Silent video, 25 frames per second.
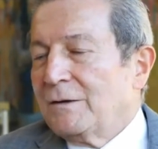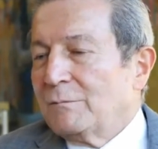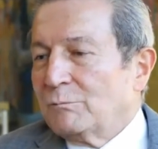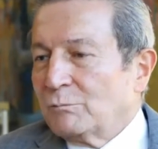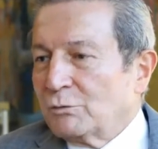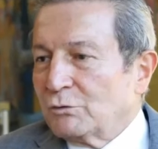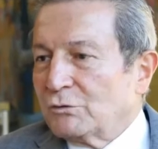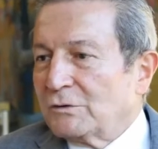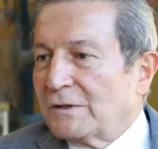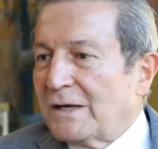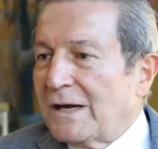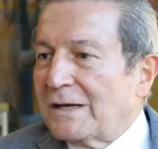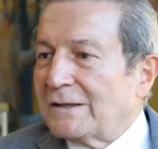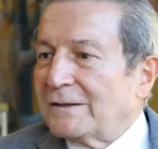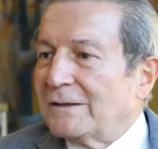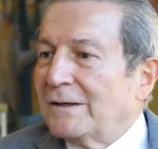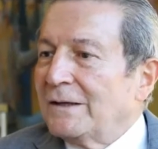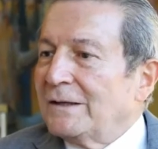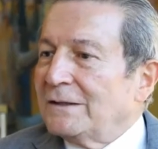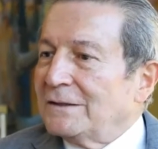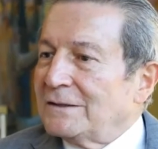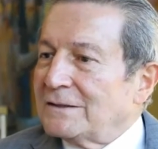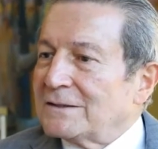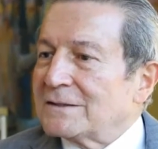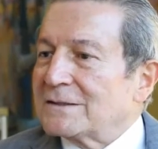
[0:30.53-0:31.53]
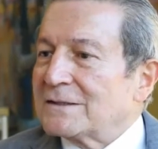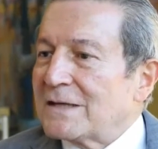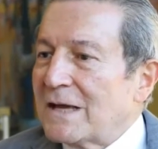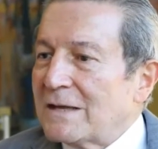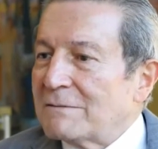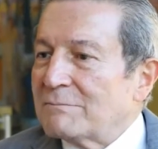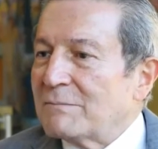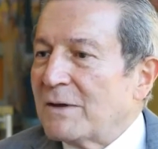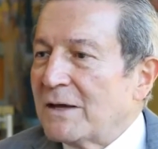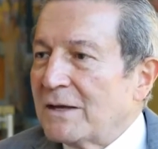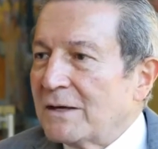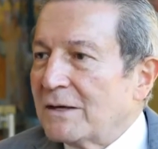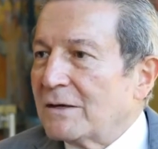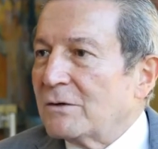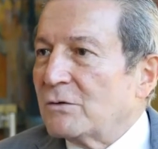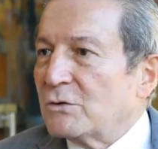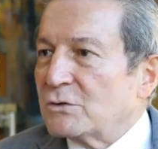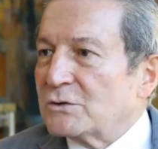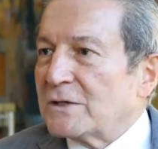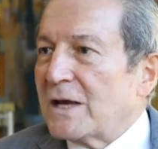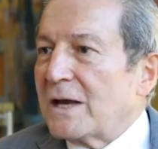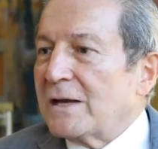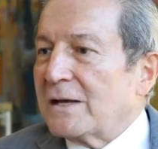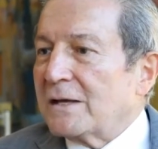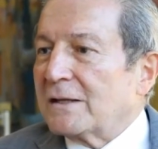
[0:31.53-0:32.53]
Bunlar insan beyninin
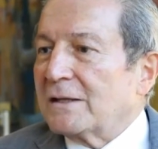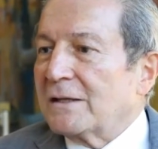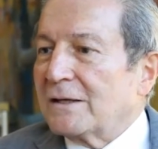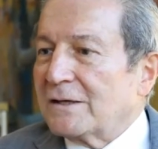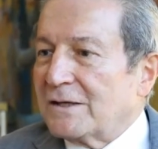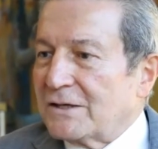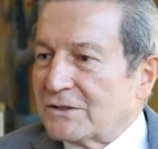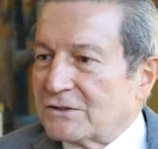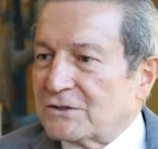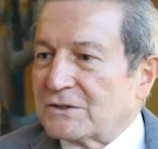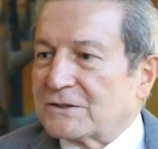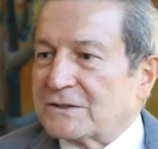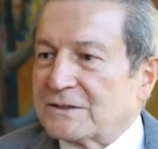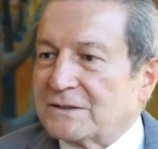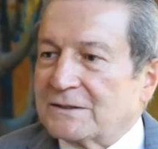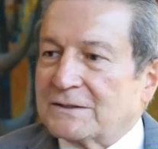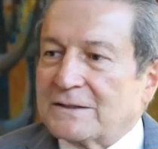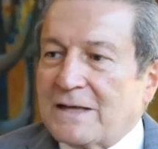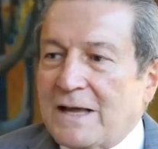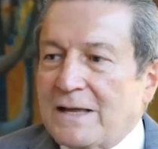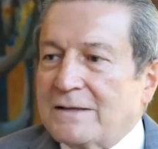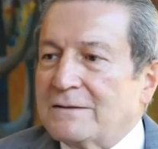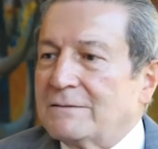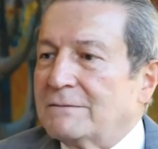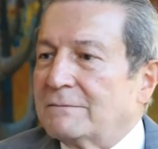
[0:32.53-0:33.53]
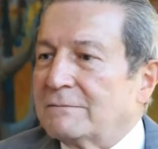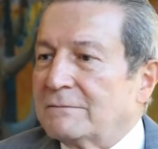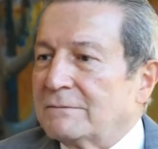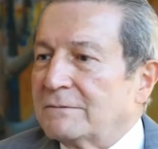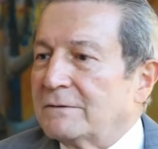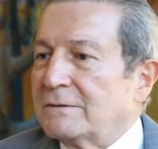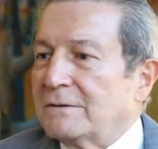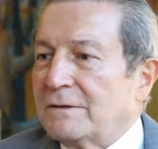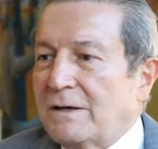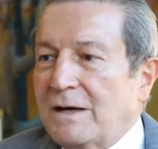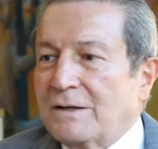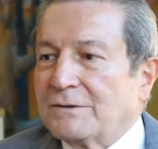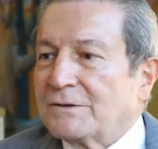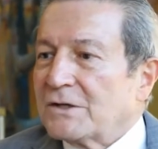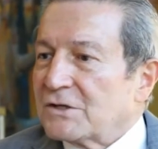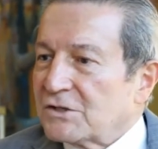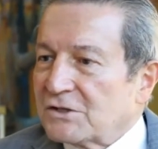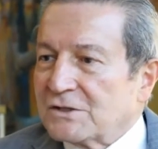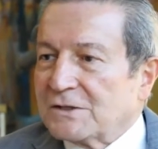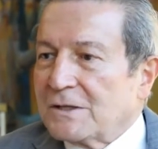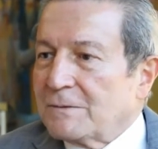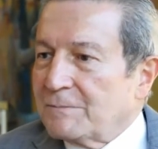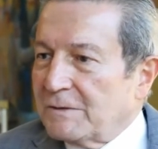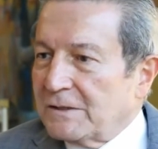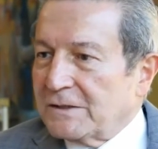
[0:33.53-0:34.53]
özellikleri açısından e,
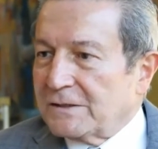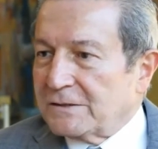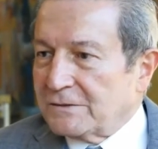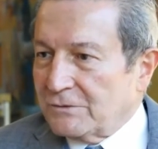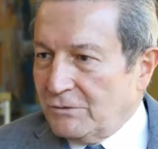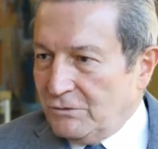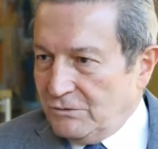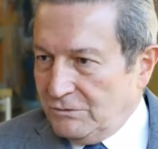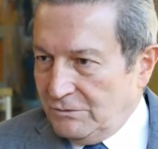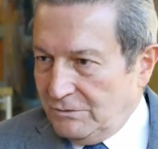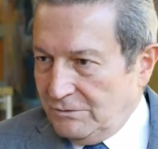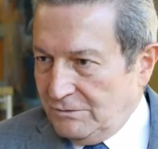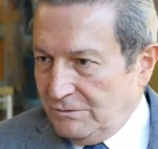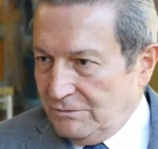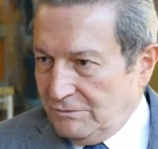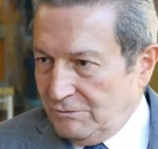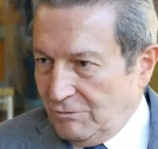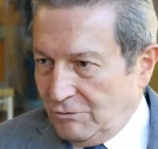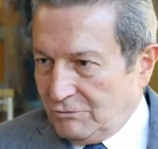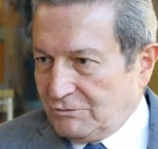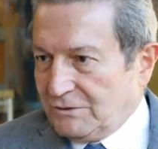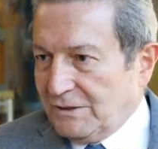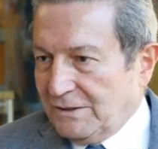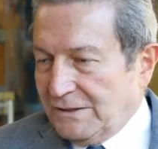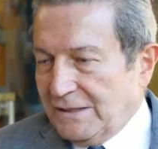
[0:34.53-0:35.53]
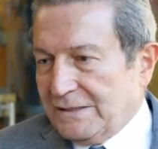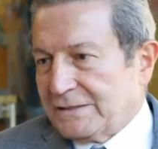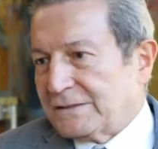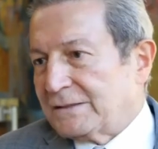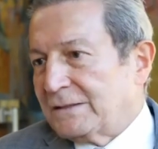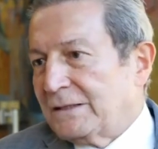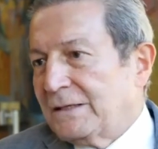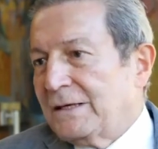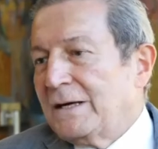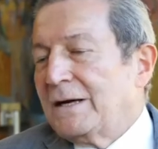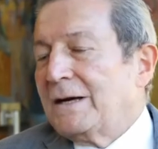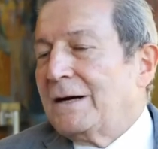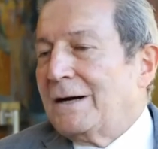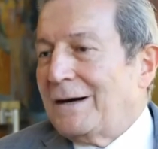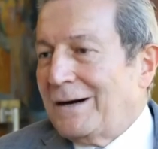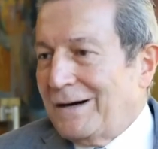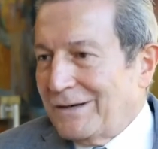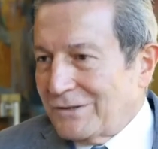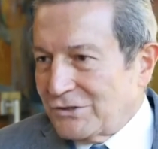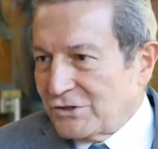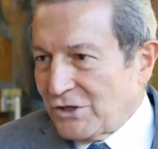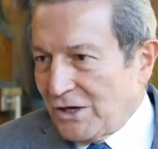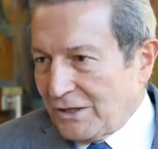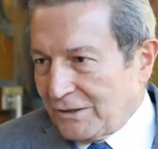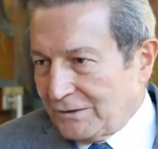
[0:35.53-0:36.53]
anlaşılabilir noktalar.
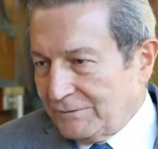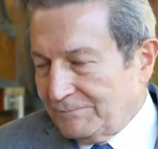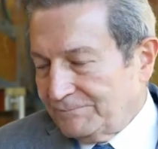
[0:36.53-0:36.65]
Ancak